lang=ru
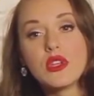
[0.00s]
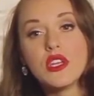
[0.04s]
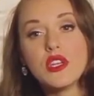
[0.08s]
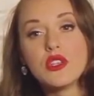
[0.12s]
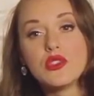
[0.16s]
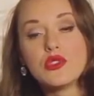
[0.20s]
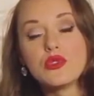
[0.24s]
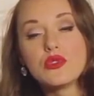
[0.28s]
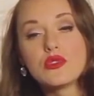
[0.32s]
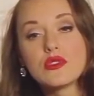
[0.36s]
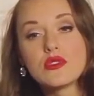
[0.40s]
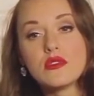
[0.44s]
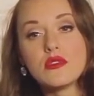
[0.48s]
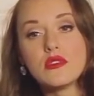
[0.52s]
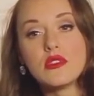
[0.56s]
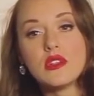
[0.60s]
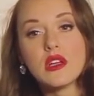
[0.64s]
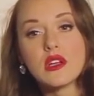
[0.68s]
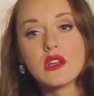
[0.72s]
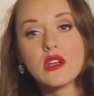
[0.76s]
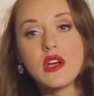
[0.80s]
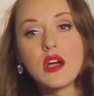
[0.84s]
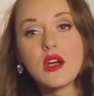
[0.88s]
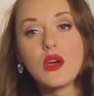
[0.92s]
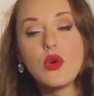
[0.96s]
я чувствовала,
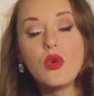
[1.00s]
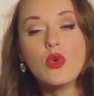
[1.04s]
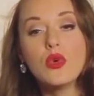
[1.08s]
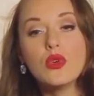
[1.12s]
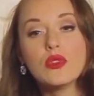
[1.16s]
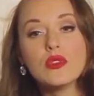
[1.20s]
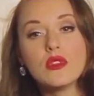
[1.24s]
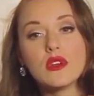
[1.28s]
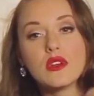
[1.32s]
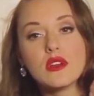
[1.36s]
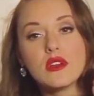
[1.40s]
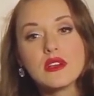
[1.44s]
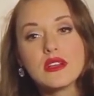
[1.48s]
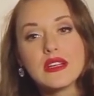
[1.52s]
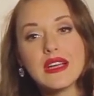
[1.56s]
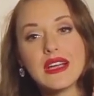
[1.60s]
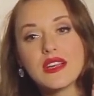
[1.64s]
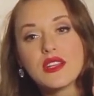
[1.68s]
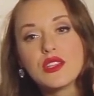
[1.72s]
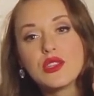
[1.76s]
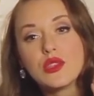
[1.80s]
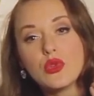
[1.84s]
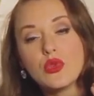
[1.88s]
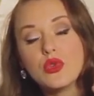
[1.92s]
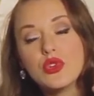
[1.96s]
как он,
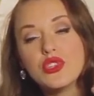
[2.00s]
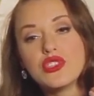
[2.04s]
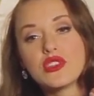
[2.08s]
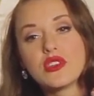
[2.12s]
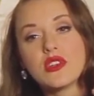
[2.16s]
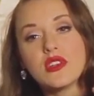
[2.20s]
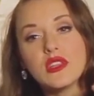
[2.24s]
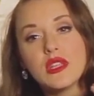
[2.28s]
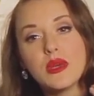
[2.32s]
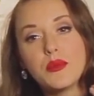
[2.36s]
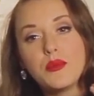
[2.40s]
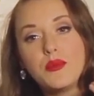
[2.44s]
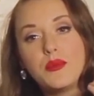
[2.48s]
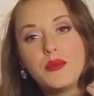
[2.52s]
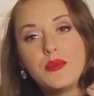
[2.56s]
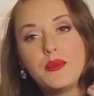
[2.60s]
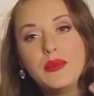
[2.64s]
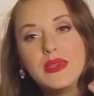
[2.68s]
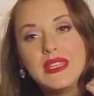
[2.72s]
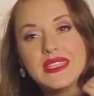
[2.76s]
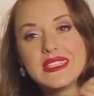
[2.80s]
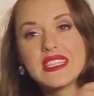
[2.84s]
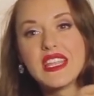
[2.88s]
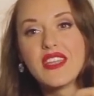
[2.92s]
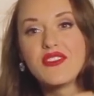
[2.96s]
как точка, на,
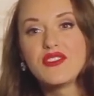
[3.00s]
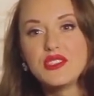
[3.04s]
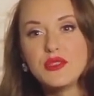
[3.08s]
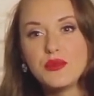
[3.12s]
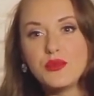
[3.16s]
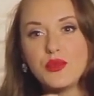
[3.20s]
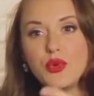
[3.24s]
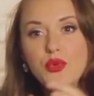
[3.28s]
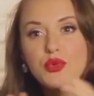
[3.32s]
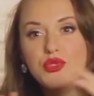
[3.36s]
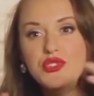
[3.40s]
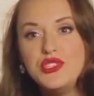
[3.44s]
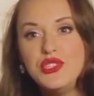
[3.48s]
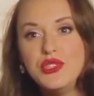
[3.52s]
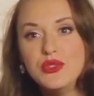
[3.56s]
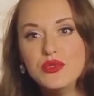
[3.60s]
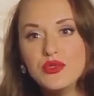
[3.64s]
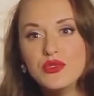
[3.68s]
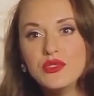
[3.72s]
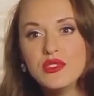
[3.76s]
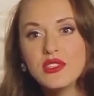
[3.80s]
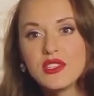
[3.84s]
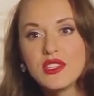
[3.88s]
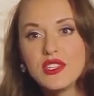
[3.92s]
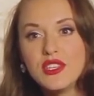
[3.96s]
представьте
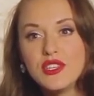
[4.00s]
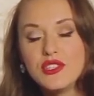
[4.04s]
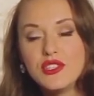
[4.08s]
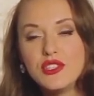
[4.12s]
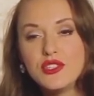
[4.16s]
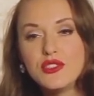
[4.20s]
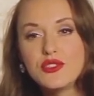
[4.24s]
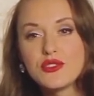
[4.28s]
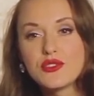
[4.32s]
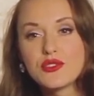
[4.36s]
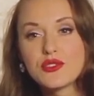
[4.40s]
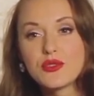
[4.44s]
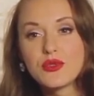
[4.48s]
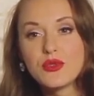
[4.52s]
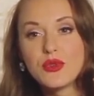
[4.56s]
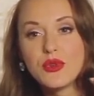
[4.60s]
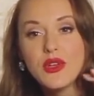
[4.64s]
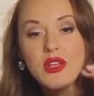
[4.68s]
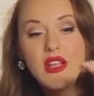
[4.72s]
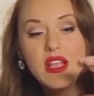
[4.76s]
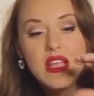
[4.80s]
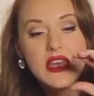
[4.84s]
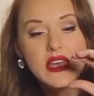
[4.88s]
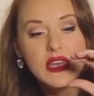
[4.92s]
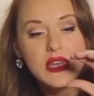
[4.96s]
паутину энергетическую
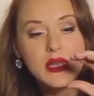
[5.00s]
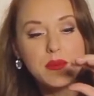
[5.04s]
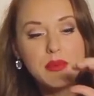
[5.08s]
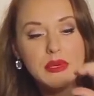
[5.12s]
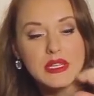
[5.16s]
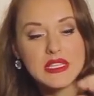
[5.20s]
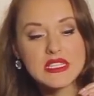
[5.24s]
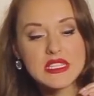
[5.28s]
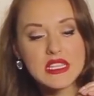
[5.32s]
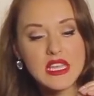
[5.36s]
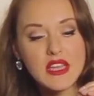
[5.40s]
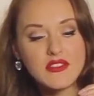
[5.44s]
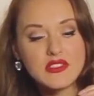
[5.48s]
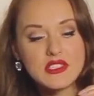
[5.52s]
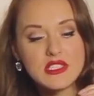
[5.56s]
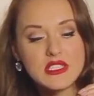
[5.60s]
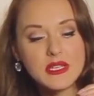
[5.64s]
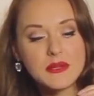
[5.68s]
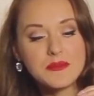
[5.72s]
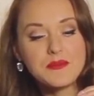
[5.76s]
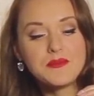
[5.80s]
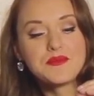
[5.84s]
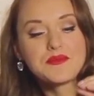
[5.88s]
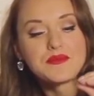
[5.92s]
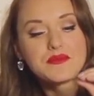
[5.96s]
и представьте